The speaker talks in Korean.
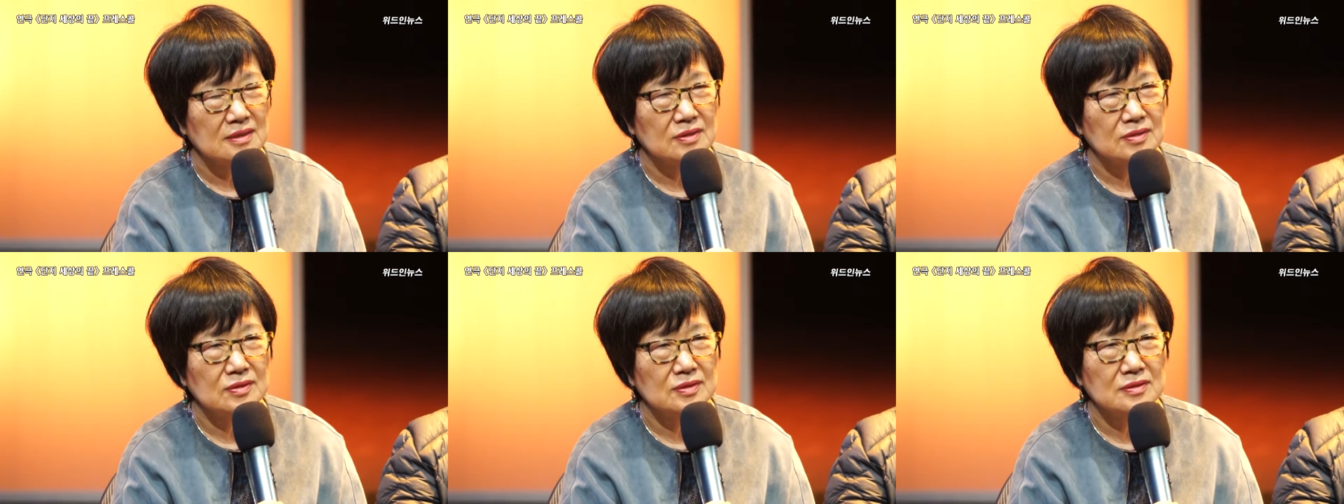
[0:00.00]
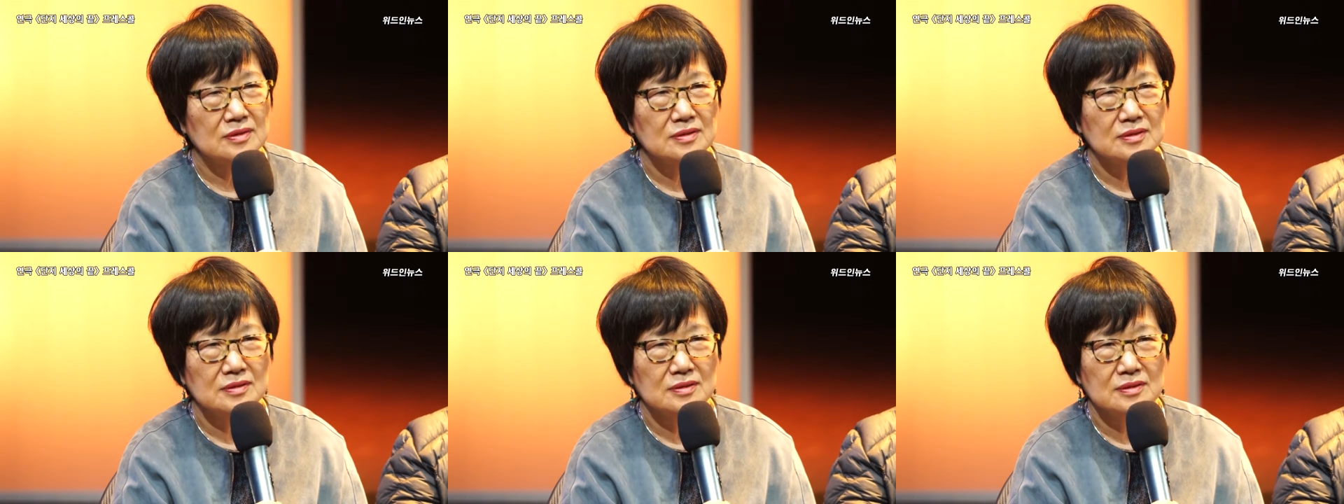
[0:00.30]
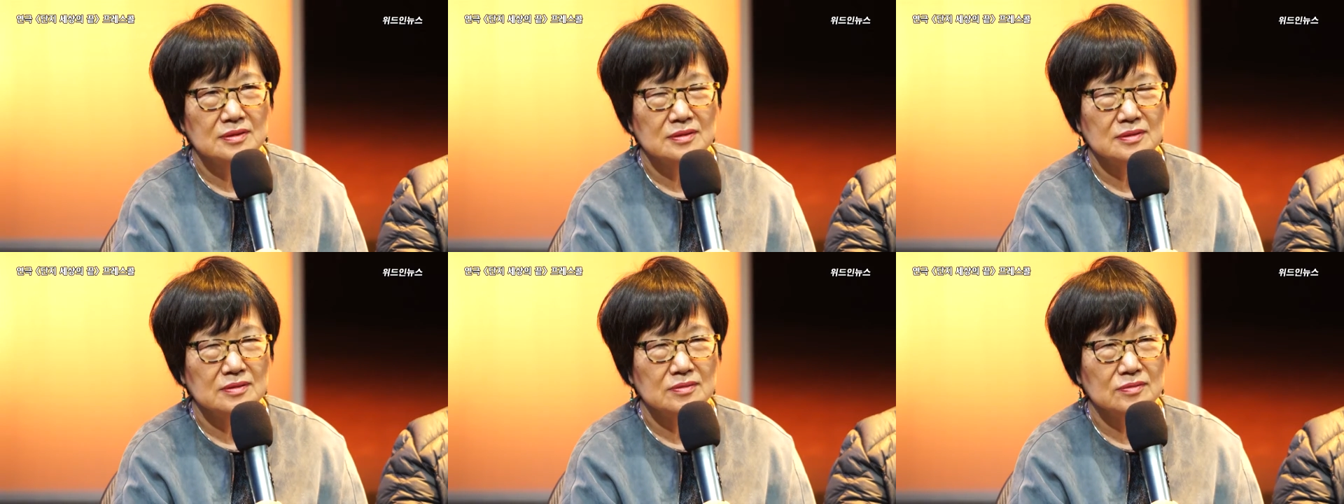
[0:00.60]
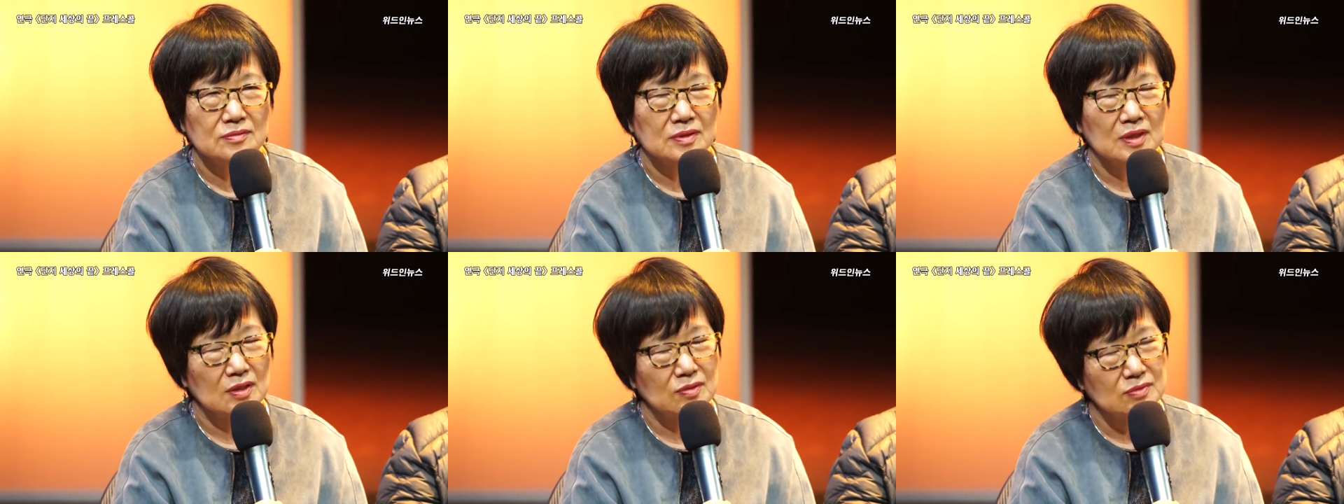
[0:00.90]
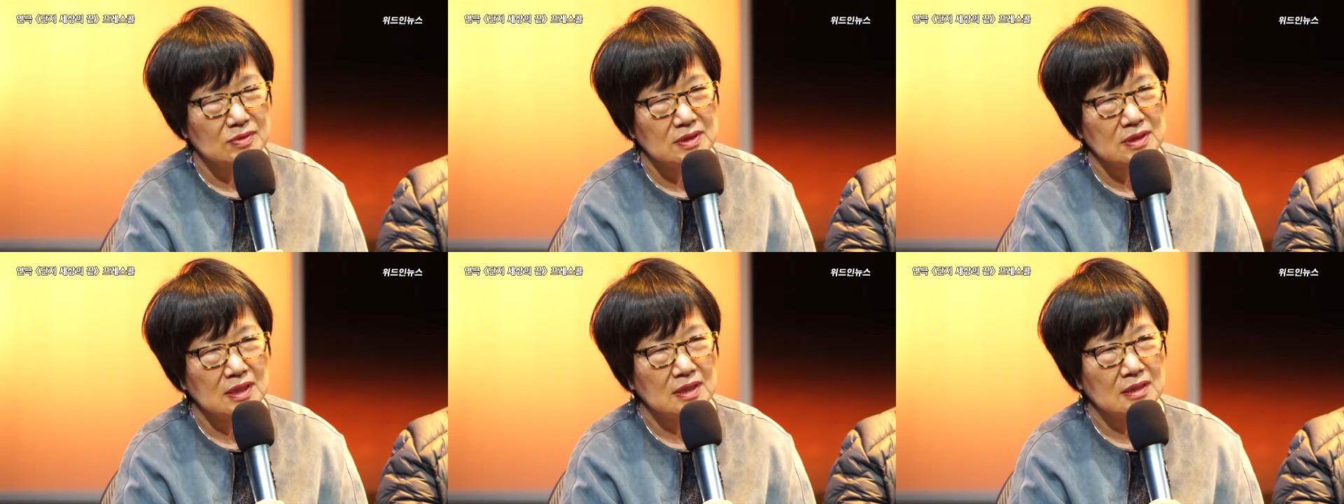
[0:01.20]
저희들 그러니까
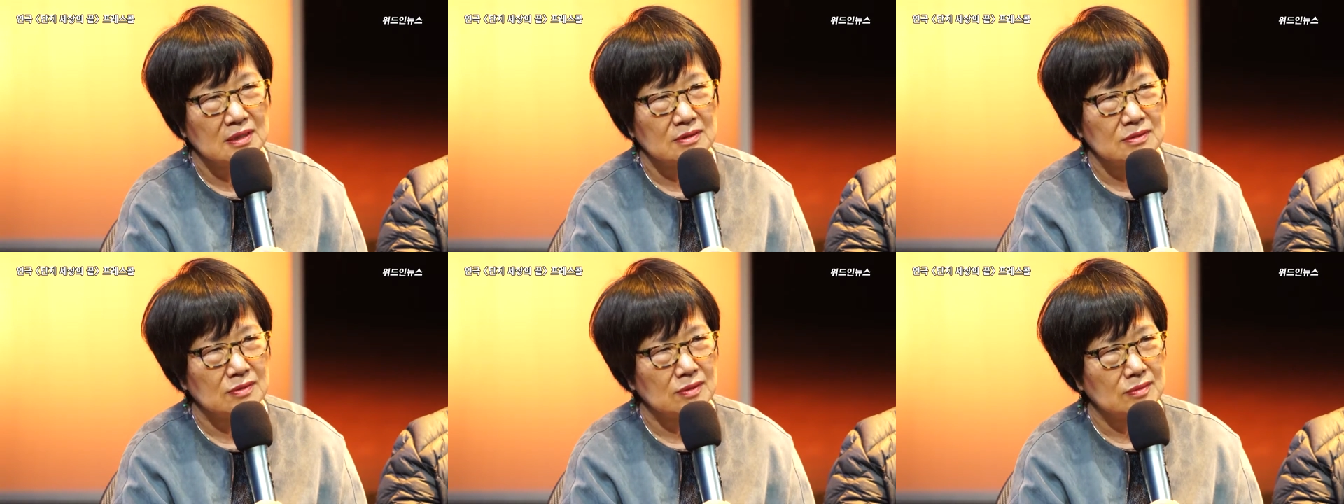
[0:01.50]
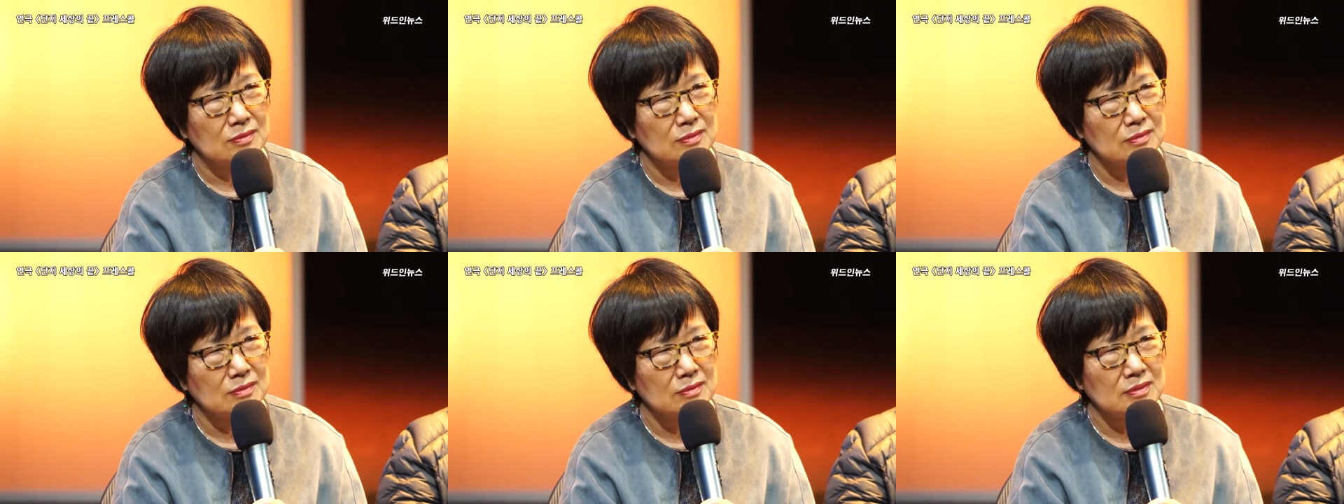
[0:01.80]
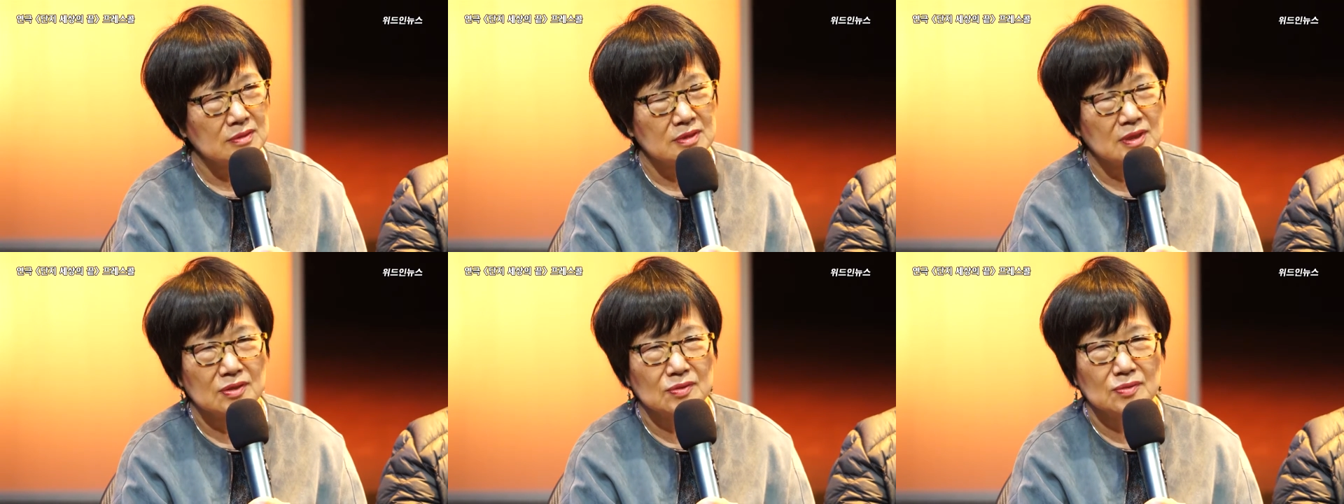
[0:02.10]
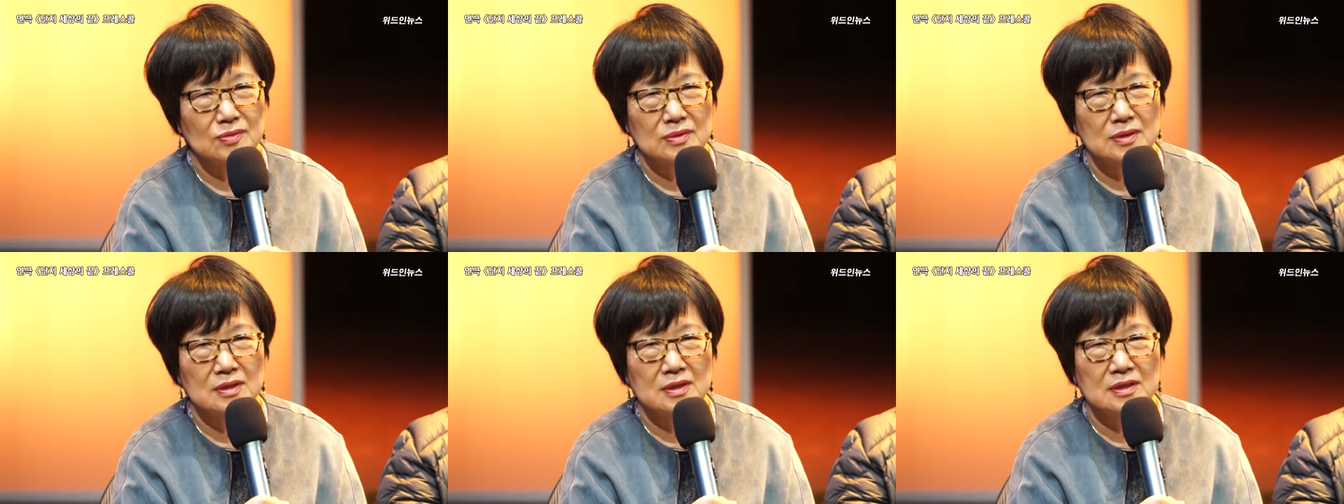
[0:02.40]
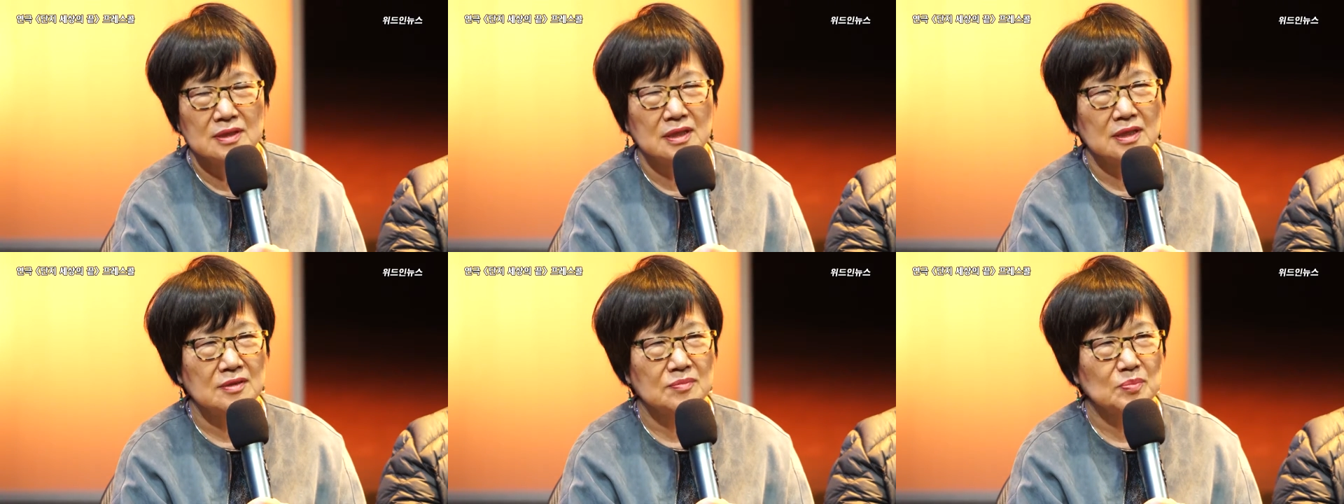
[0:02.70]
우리나라에서는
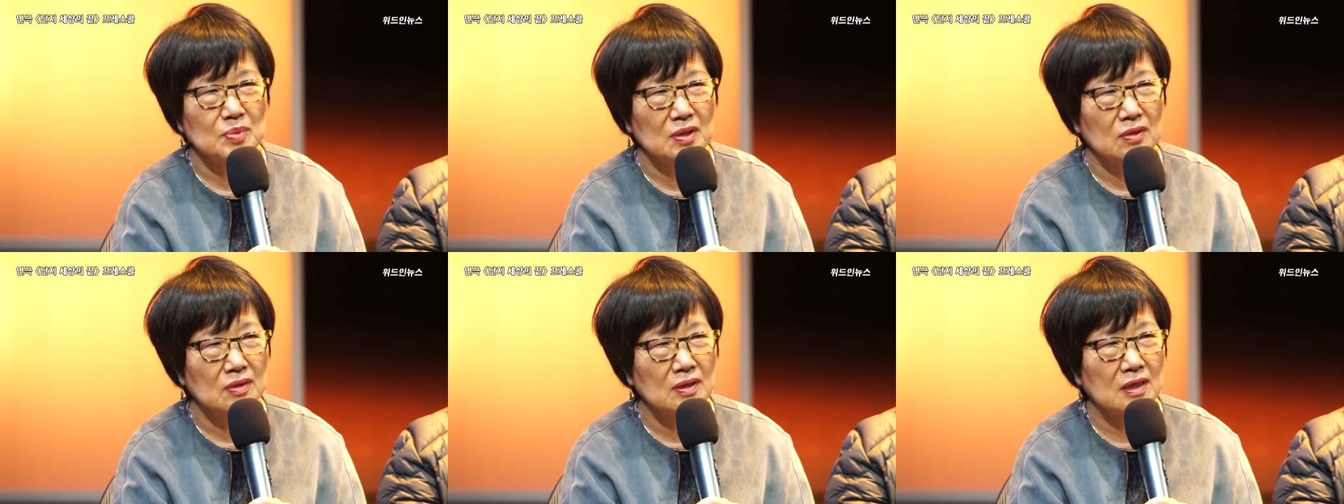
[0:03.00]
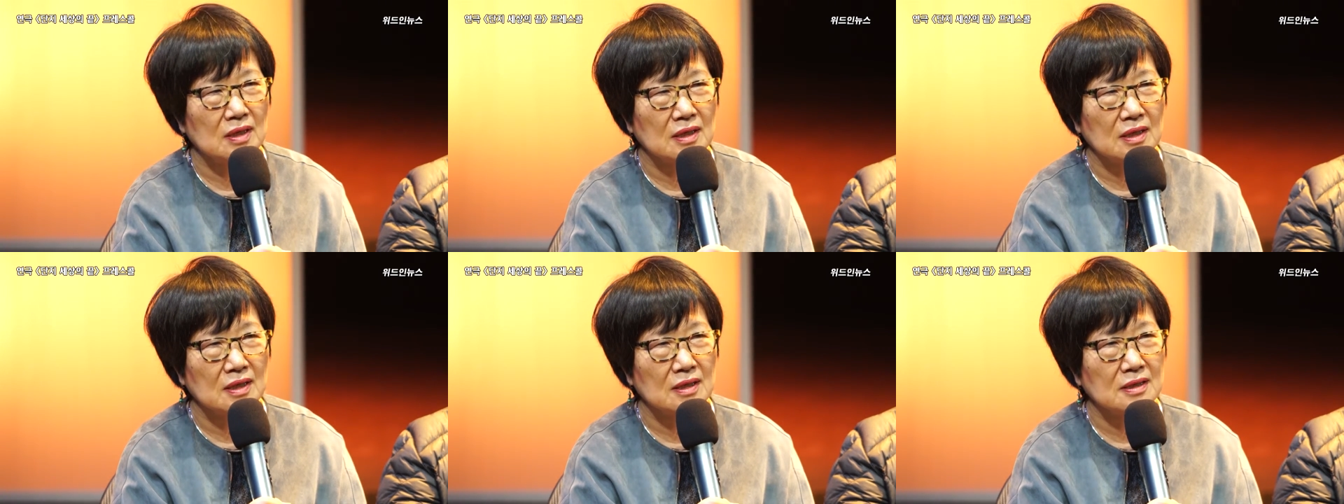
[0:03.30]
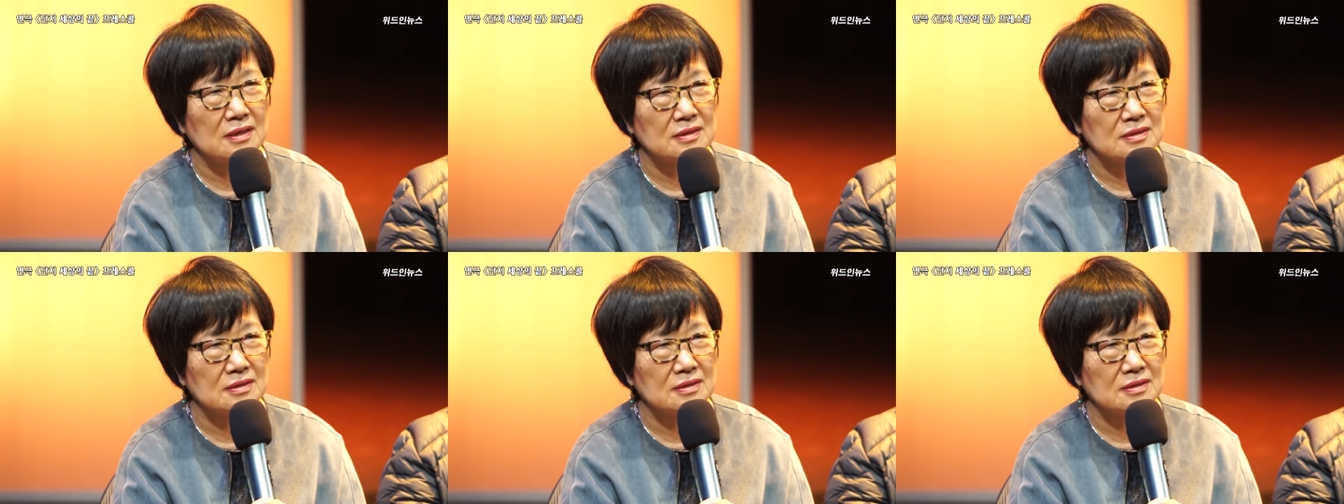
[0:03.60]
재공년에 대한 평가가